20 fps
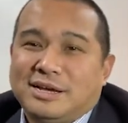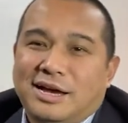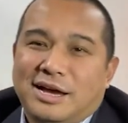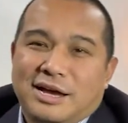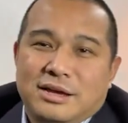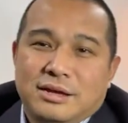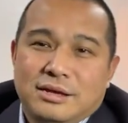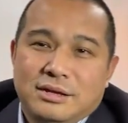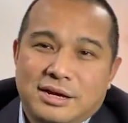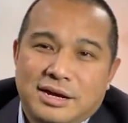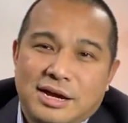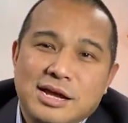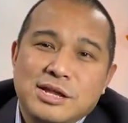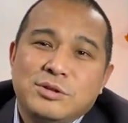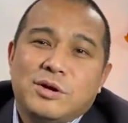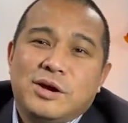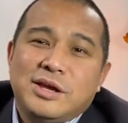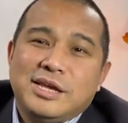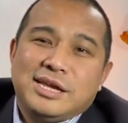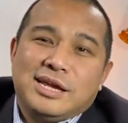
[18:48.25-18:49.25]
啊，
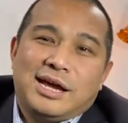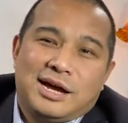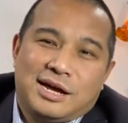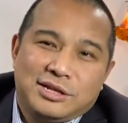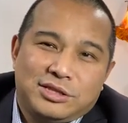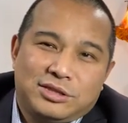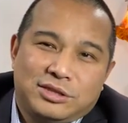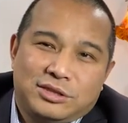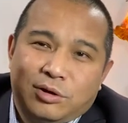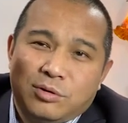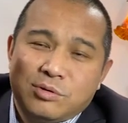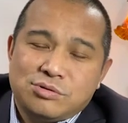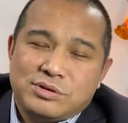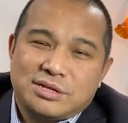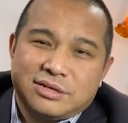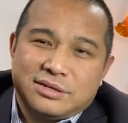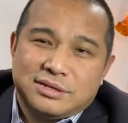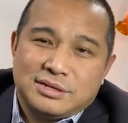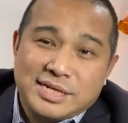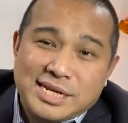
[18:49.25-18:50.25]
很多银行都
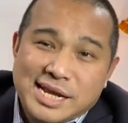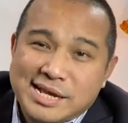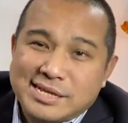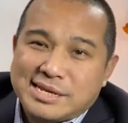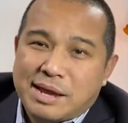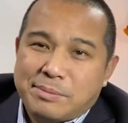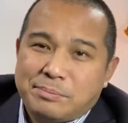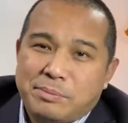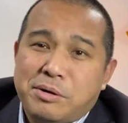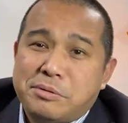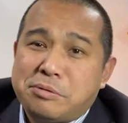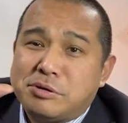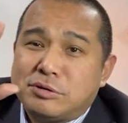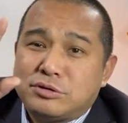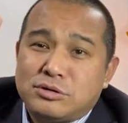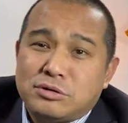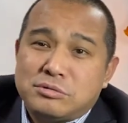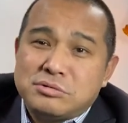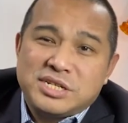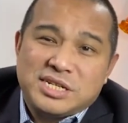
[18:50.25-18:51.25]
是现在包括
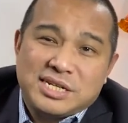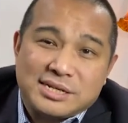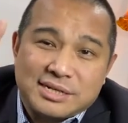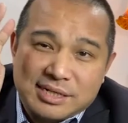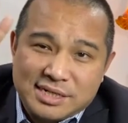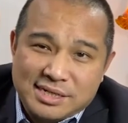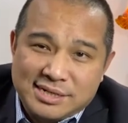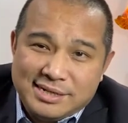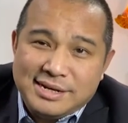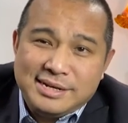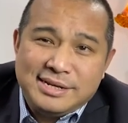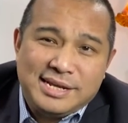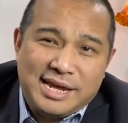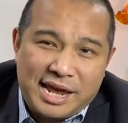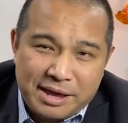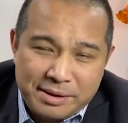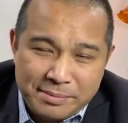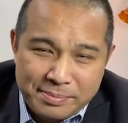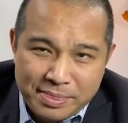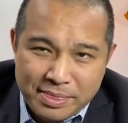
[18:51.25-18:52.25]
中信兴
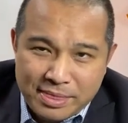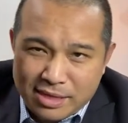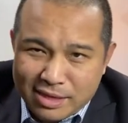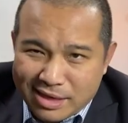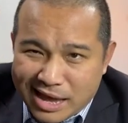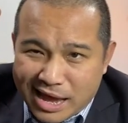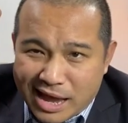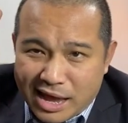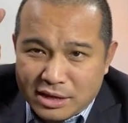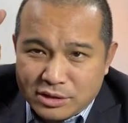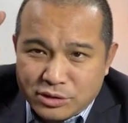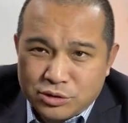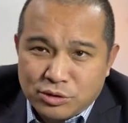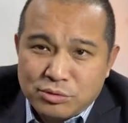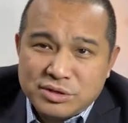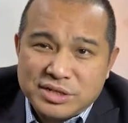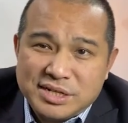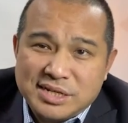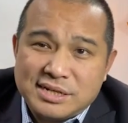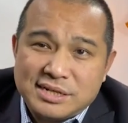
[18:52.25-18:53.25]
业啊，
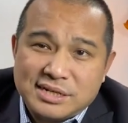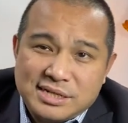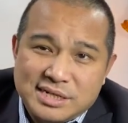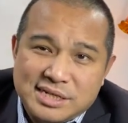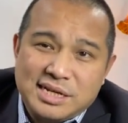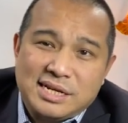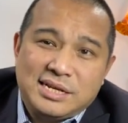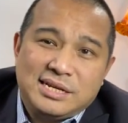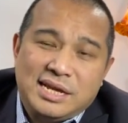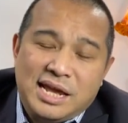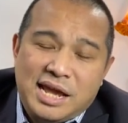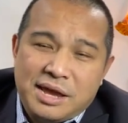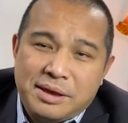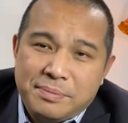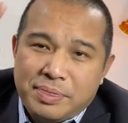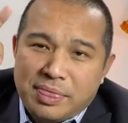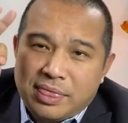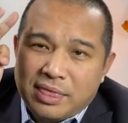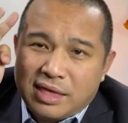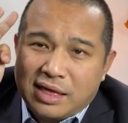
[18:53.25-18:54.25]
中信兴业
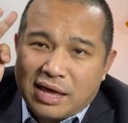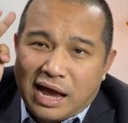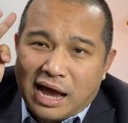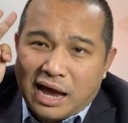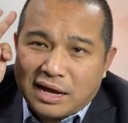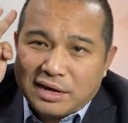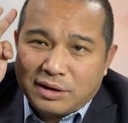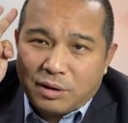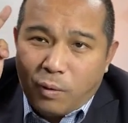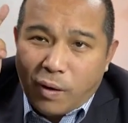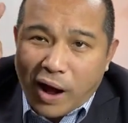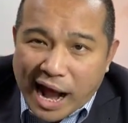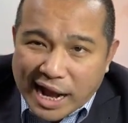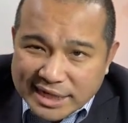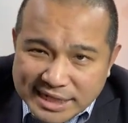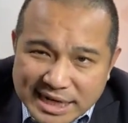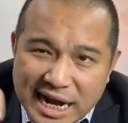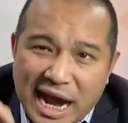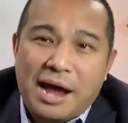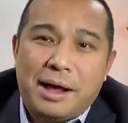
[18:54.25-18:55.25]
啊，华
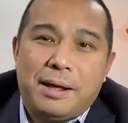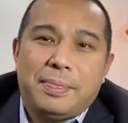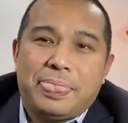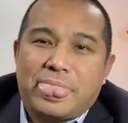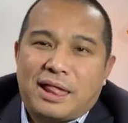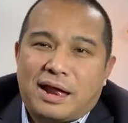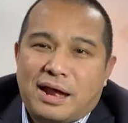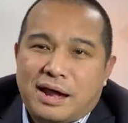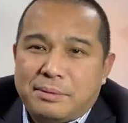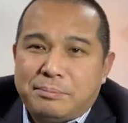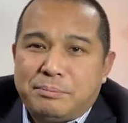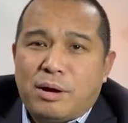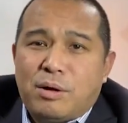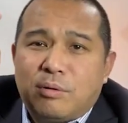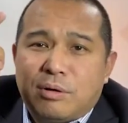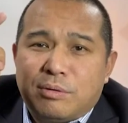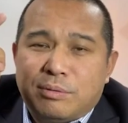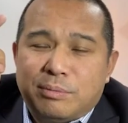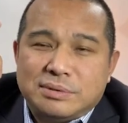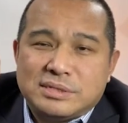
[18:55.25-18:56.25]
夏啊，包
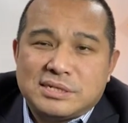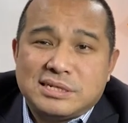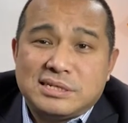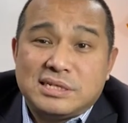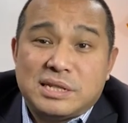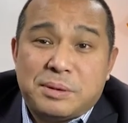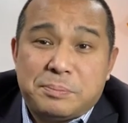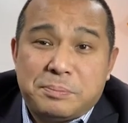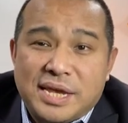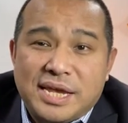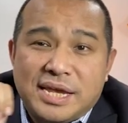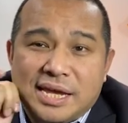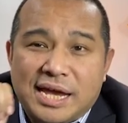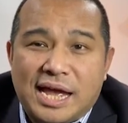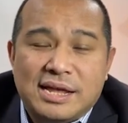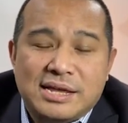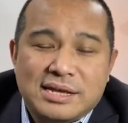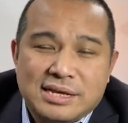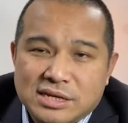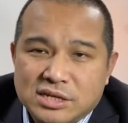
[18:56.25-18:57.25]
括我们自己的平
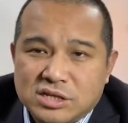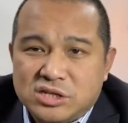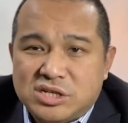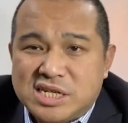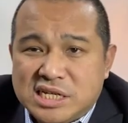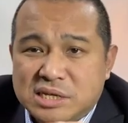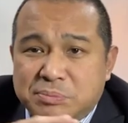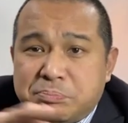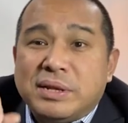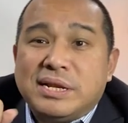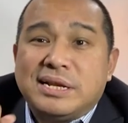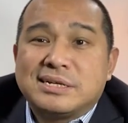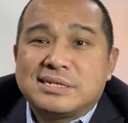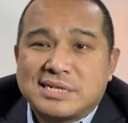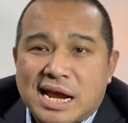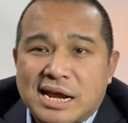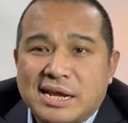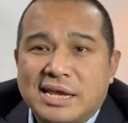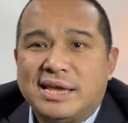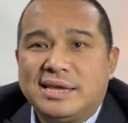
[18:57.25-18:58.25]
安，基本的
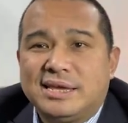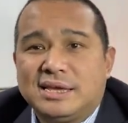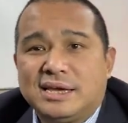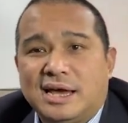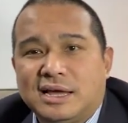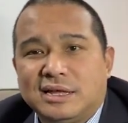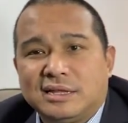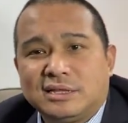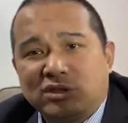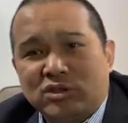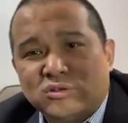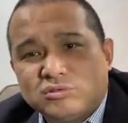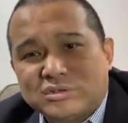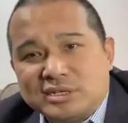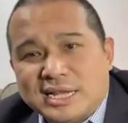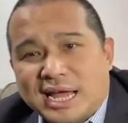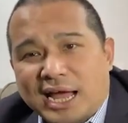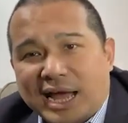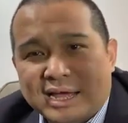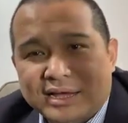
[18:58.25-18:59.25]
商业银行都
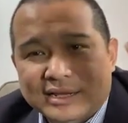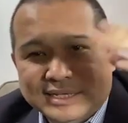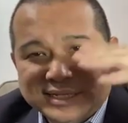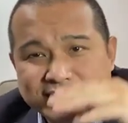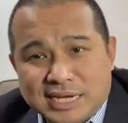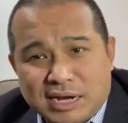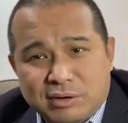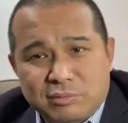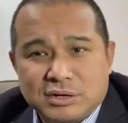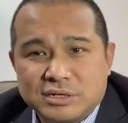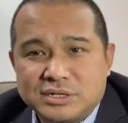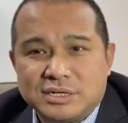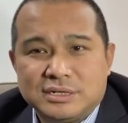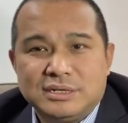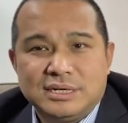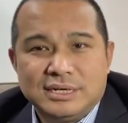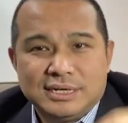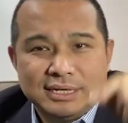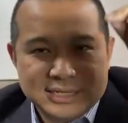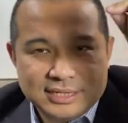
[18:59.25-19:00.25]
是拿。蒋网正
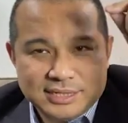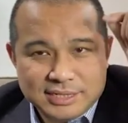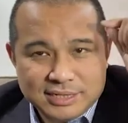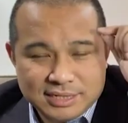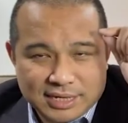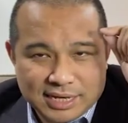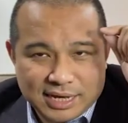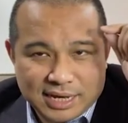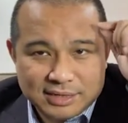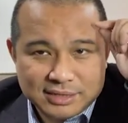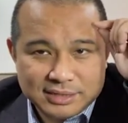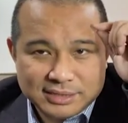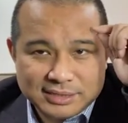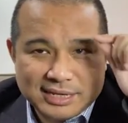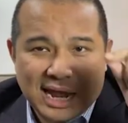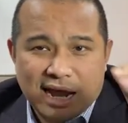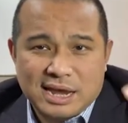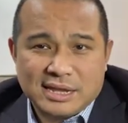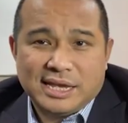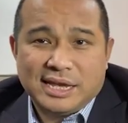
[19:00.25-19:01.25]
啊，
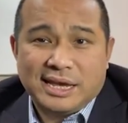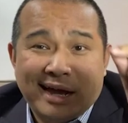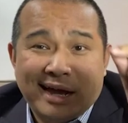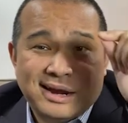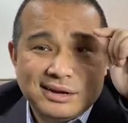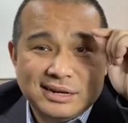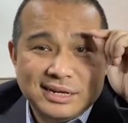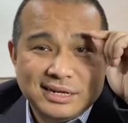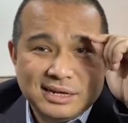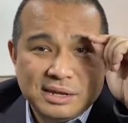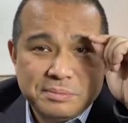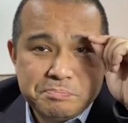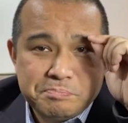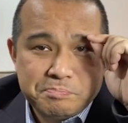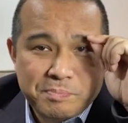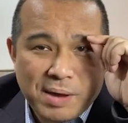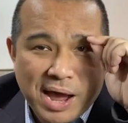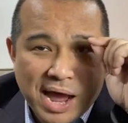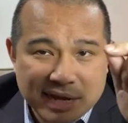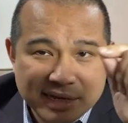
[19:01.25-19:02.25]
当二零
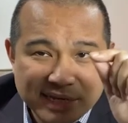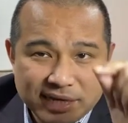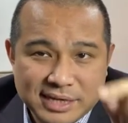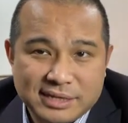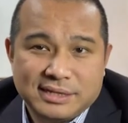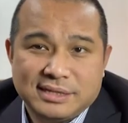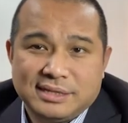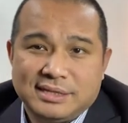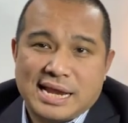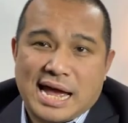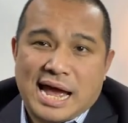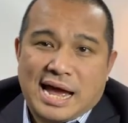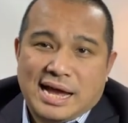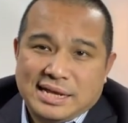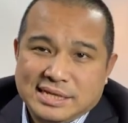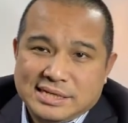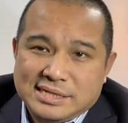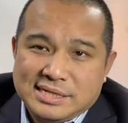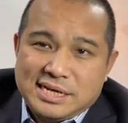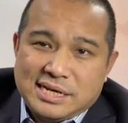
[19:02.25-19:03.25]
零八年拿
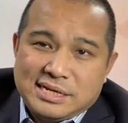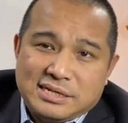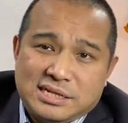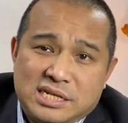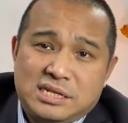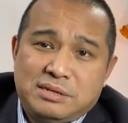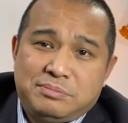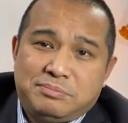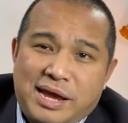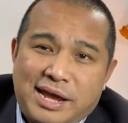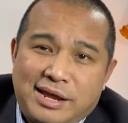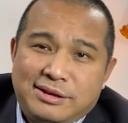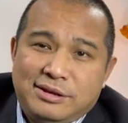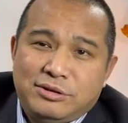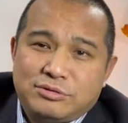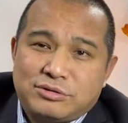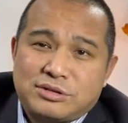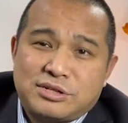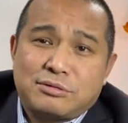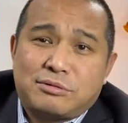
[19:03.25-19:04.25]
一千七百
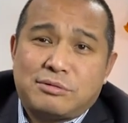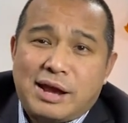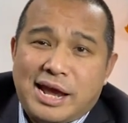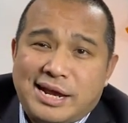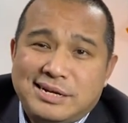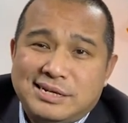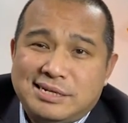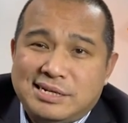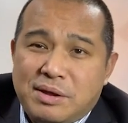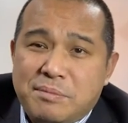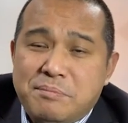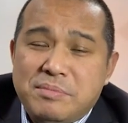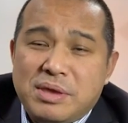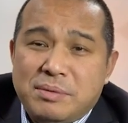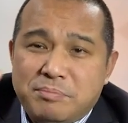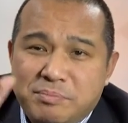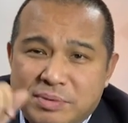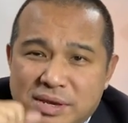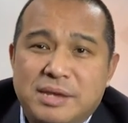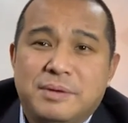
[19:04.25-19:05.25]
六十块人
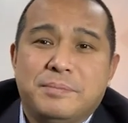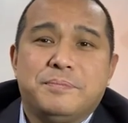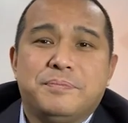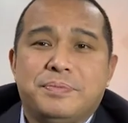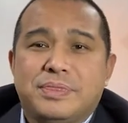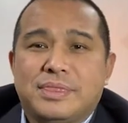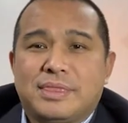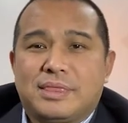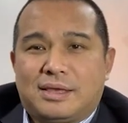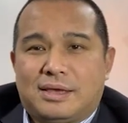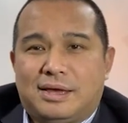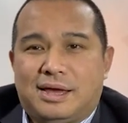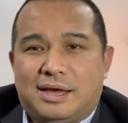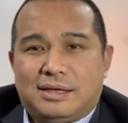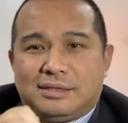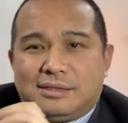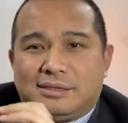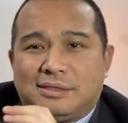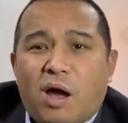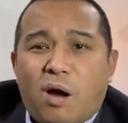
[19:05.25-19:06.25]
民币
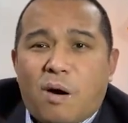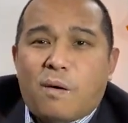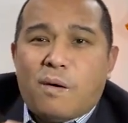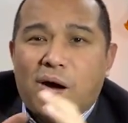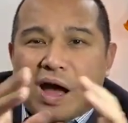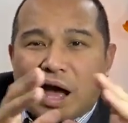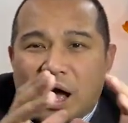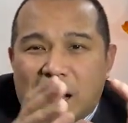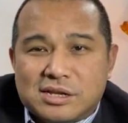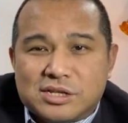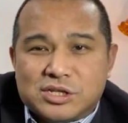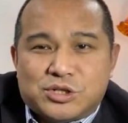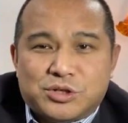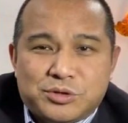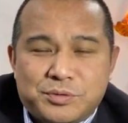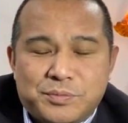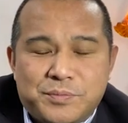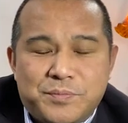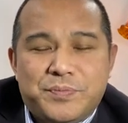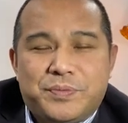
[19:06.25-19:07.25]
啊，到杭
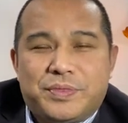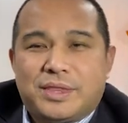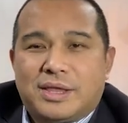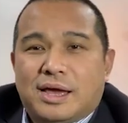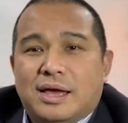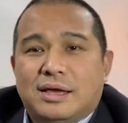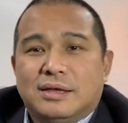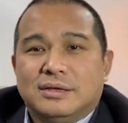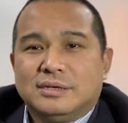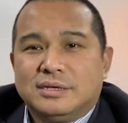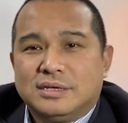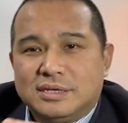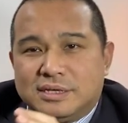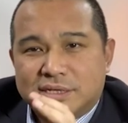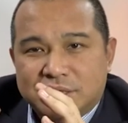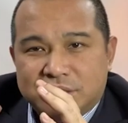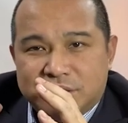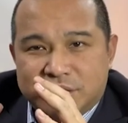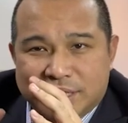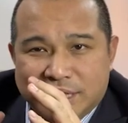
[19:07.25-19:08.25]
州啊，
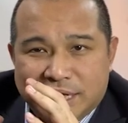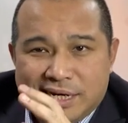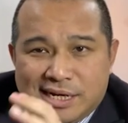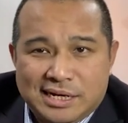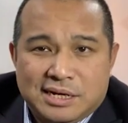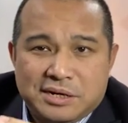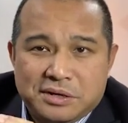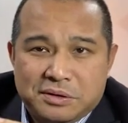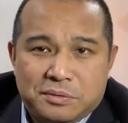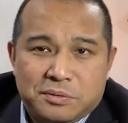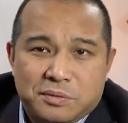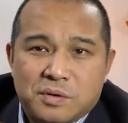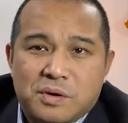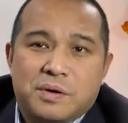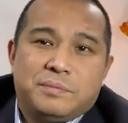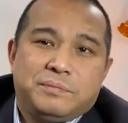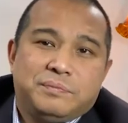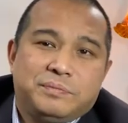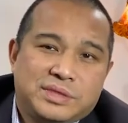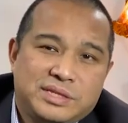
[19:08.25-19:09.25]
经
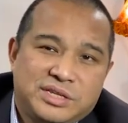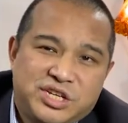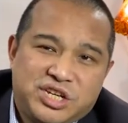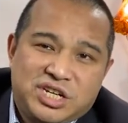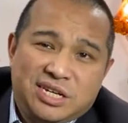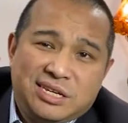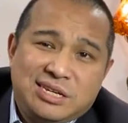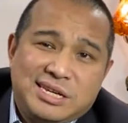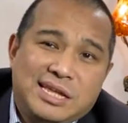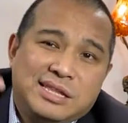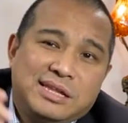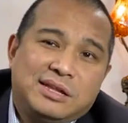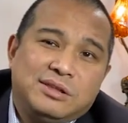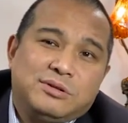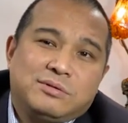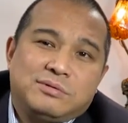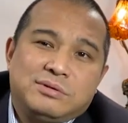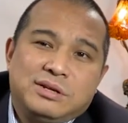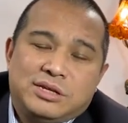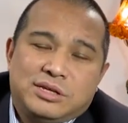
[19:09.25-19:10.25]
过七年的
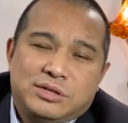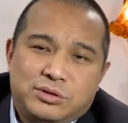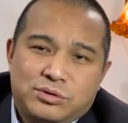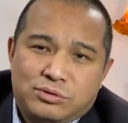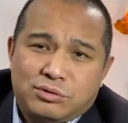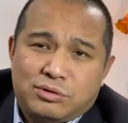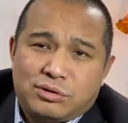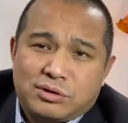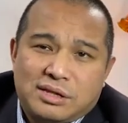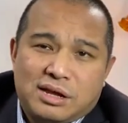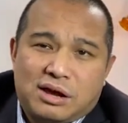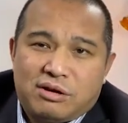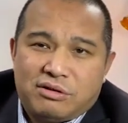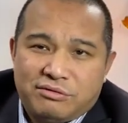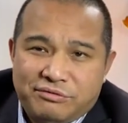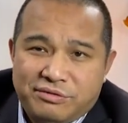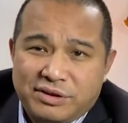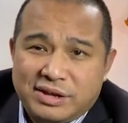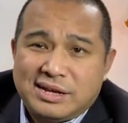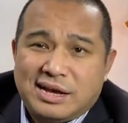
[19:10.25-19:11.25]
努力，做到
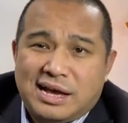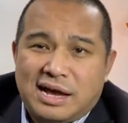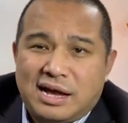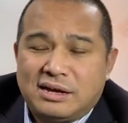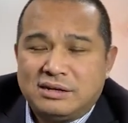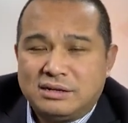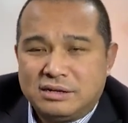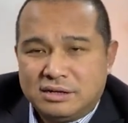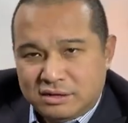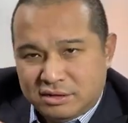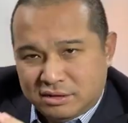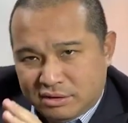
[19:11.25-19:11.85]
分行